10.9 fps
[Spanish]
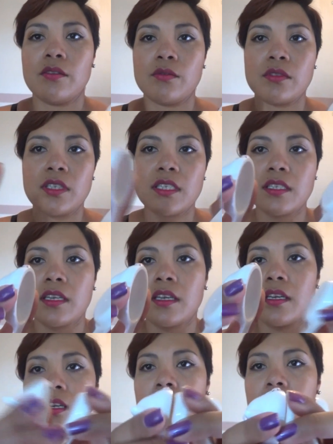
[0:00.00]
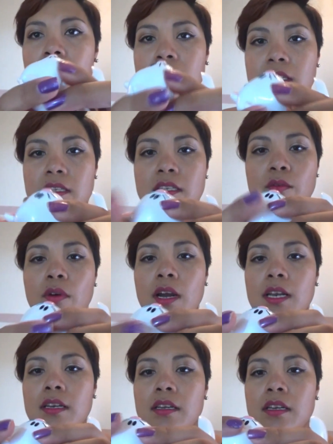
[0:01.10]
Entonces, esta es igual.